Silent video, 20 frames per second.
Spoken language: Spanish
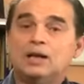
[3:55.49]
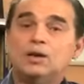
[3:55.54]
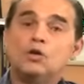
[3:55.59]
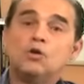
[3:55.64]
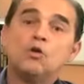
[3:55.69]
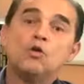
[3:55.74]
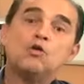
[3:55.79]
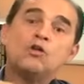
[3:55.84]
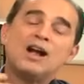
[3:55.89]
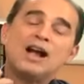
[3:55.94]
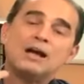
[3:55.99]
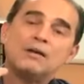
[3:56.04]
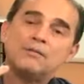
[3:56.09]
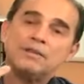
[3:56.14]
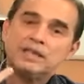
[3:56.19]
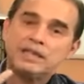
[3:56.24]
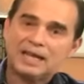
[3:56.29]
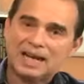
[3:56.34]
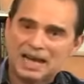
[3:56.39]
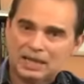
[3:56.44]
los
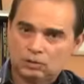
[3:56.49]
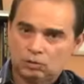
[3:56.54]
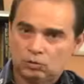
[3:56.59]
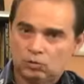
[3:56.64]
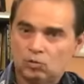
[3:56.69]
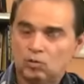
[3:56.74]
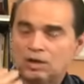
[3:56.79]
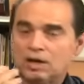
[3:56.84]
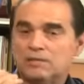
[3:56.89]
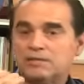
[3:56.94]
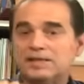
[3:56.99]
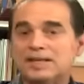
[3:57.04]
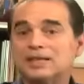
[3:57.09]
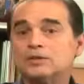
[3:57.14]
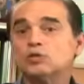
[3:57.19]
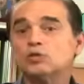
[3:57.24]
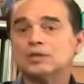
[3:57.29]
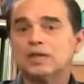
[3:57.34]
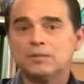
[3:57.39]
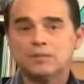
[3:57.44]
carbohidratos, los
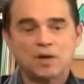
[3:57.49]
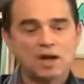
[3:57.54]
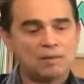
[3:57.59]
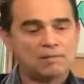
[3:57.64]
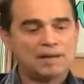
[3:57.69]
carbohidratos estamos